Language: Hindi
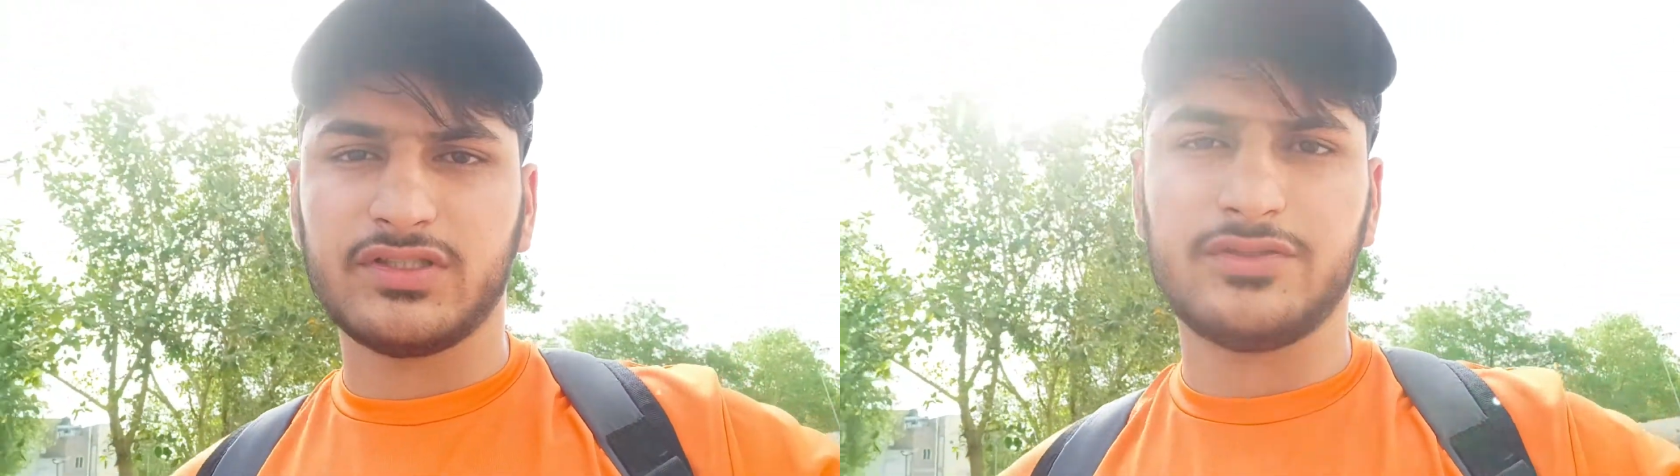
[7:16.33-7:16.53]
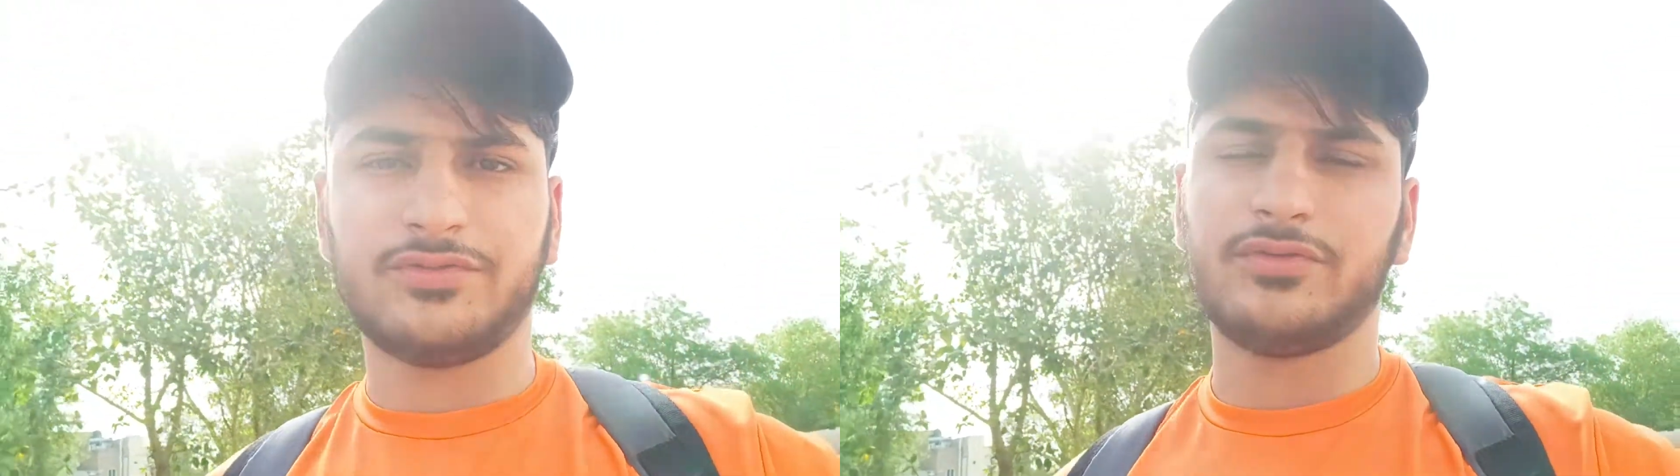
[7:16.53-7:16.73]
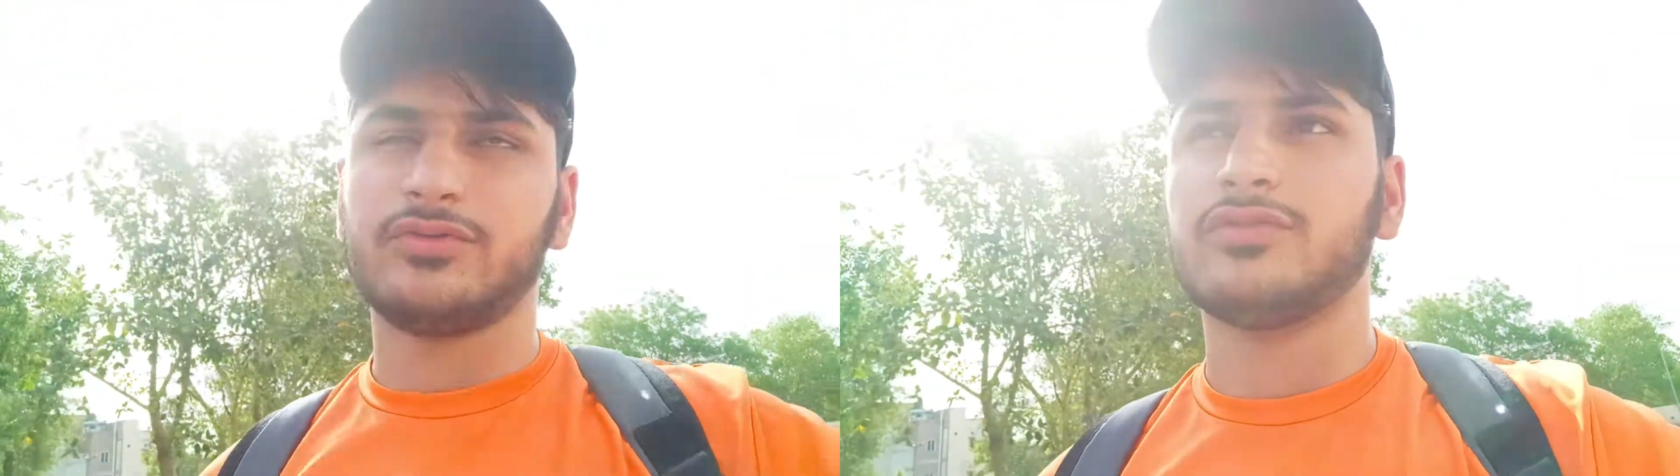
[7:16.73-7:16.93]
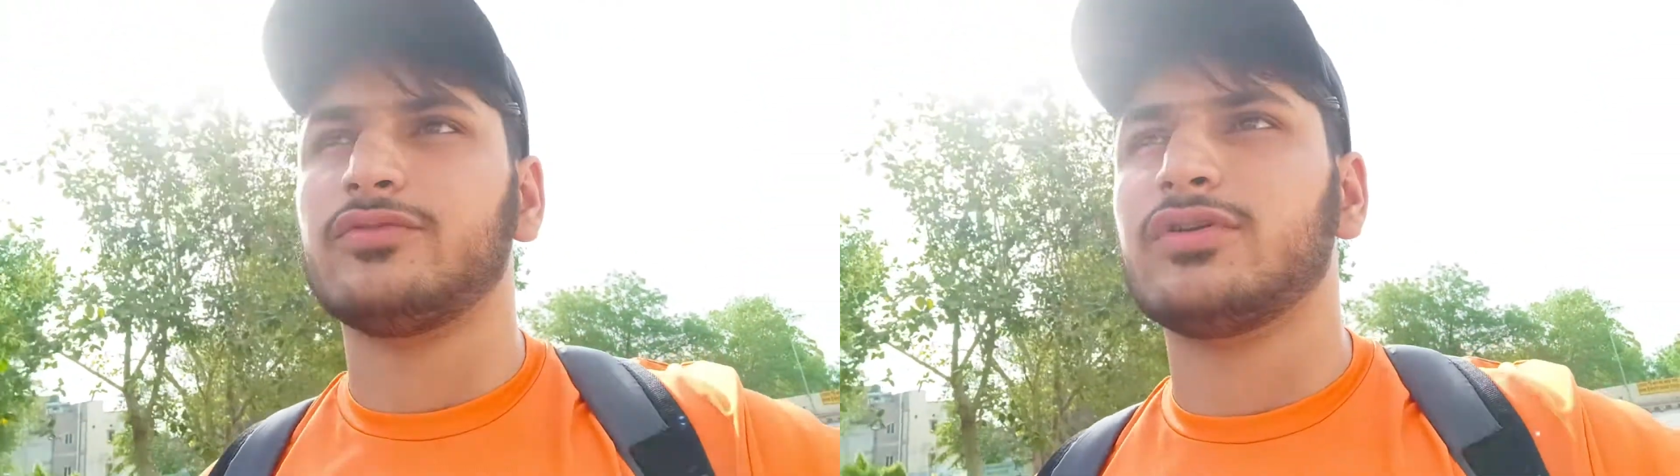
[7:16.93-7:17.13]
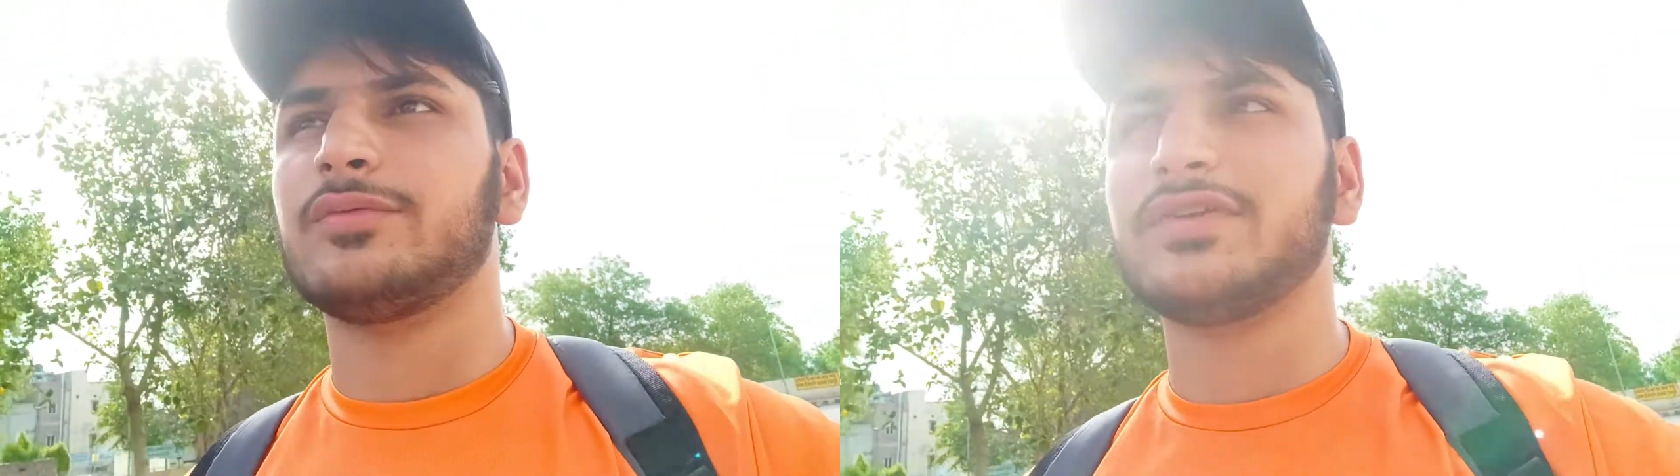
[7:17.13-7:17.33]
चुका
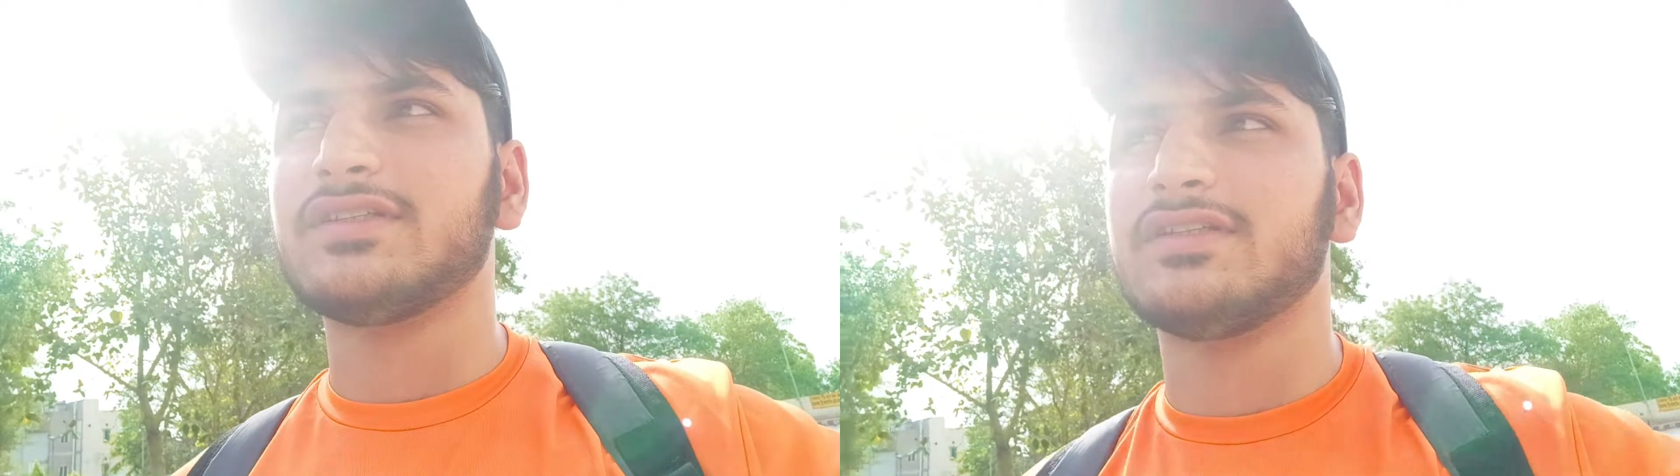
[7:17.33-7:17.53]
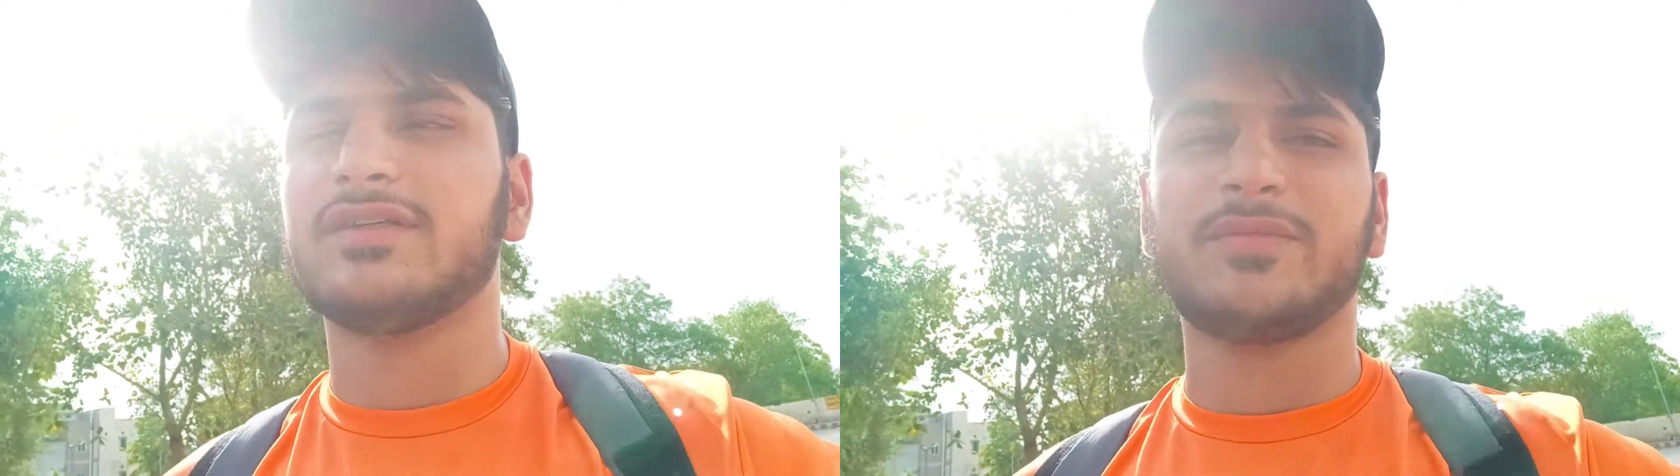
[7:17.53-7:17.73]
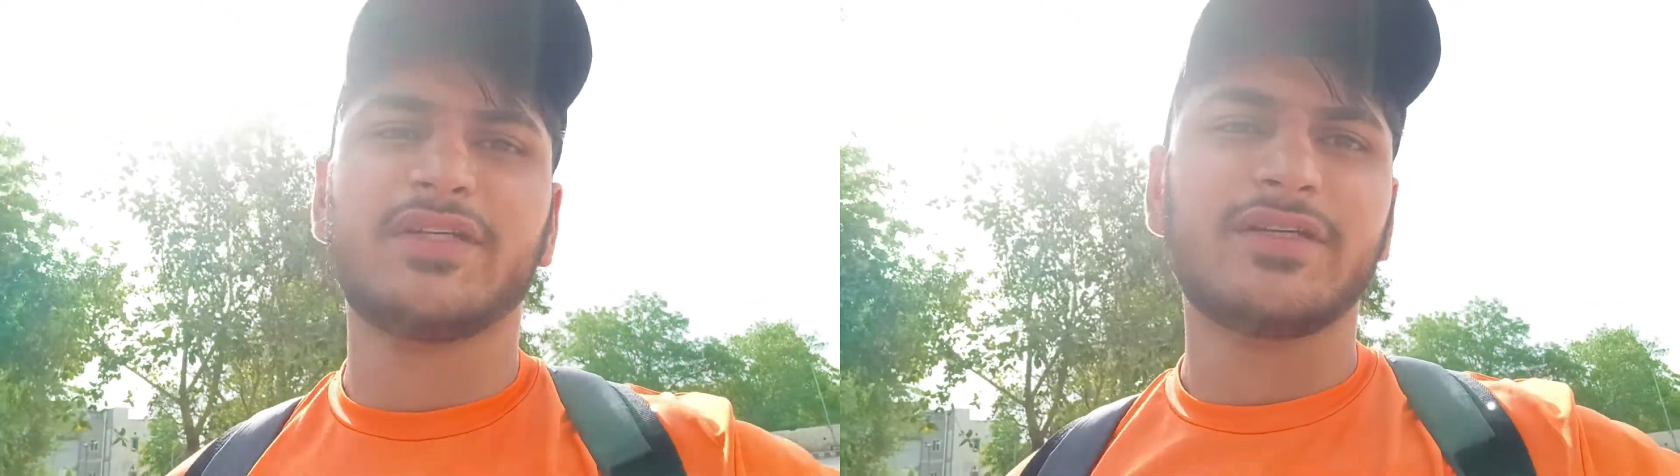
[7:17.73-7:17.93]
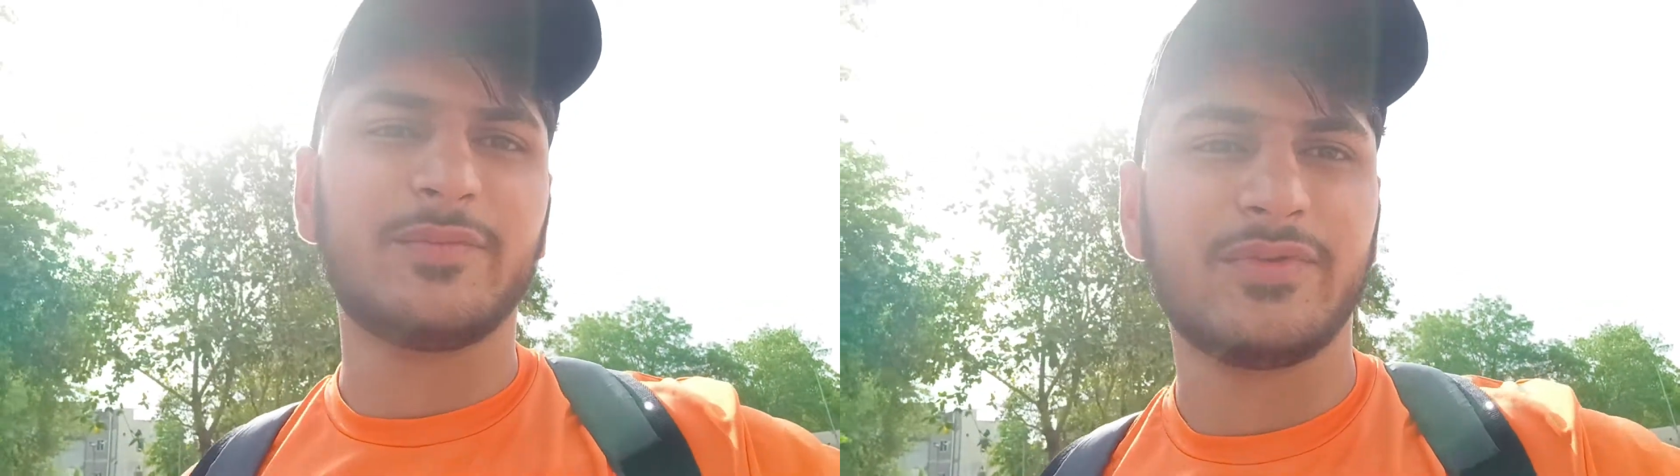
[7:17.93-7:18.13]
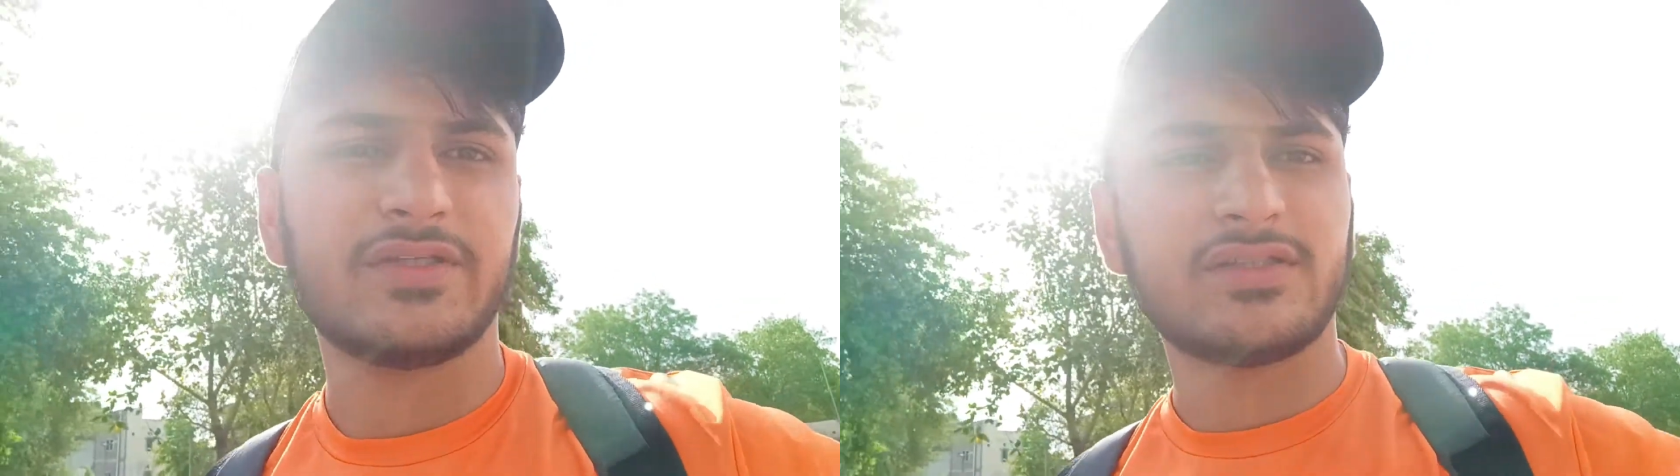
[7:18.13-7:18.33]
है और अभी चलते हैं अपने
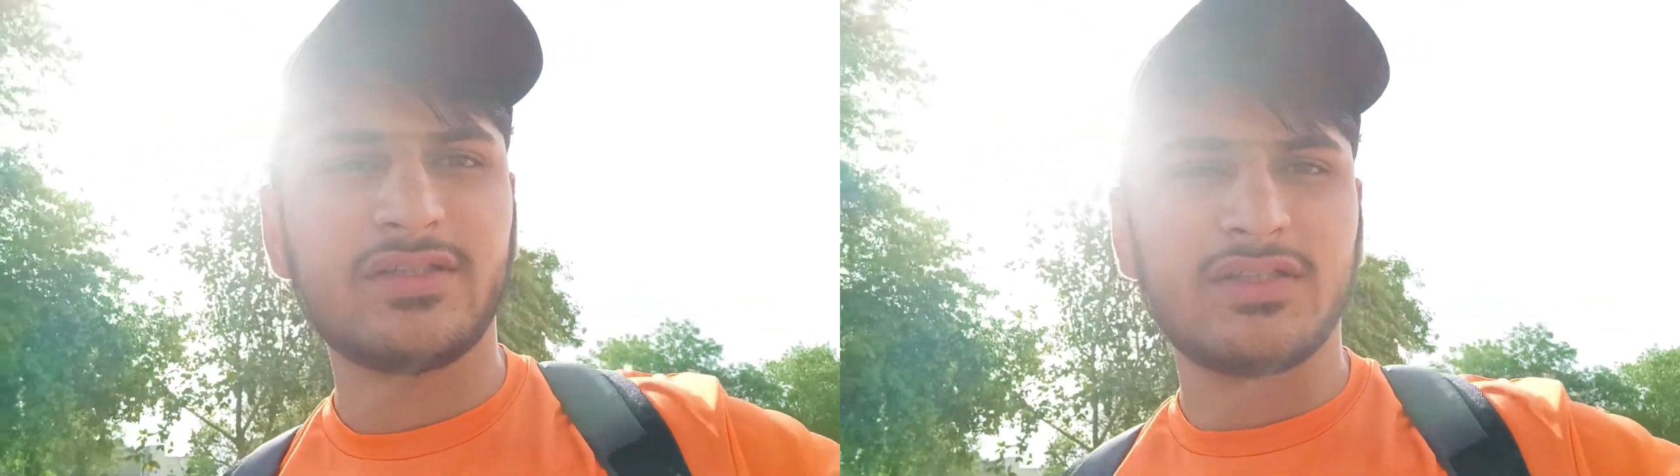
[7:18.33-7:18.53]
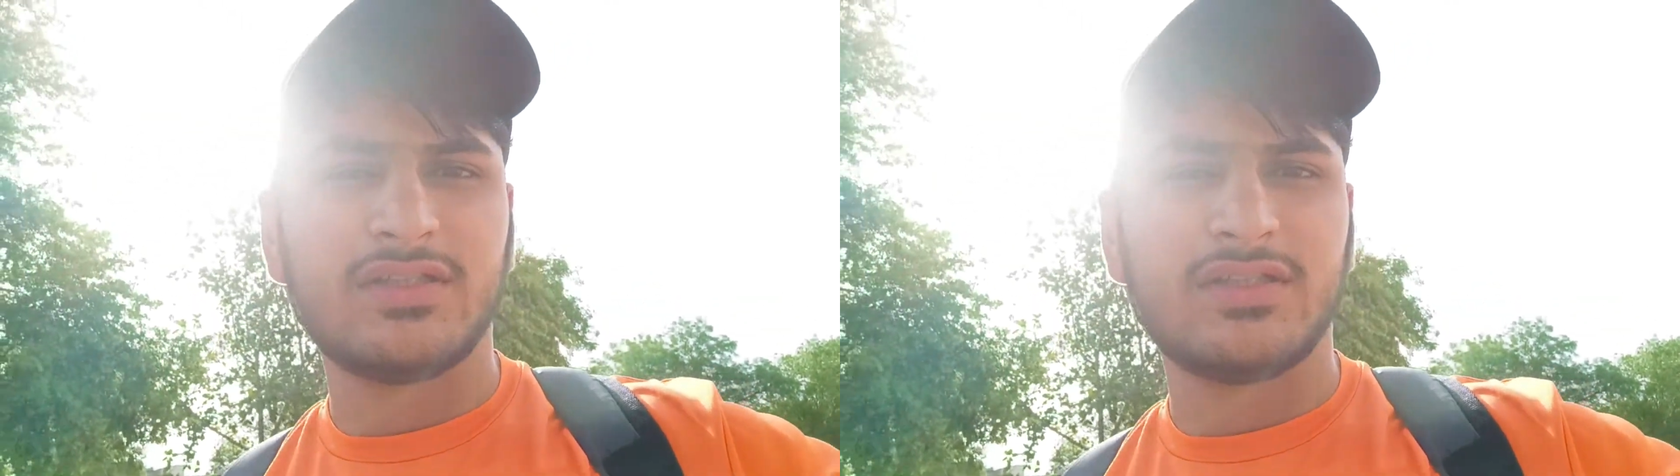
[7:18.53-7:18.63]
घर पे